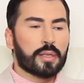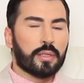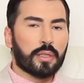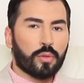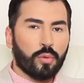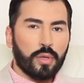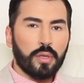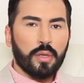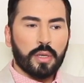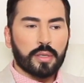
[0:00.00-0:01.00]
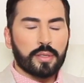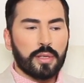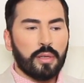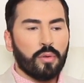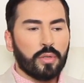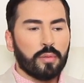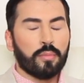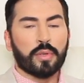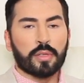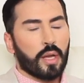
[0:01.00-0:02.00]
золотой
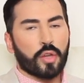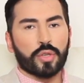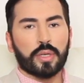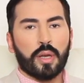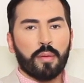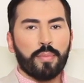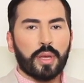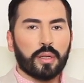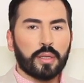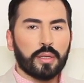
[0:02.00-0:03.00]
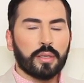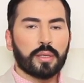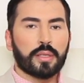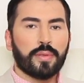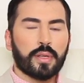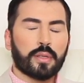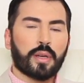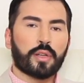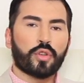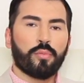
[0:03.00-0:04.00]
зеленым, также белый цвет
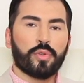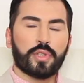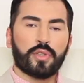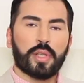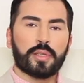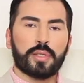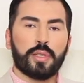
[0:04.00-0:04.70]
хорошо будет сочетаться с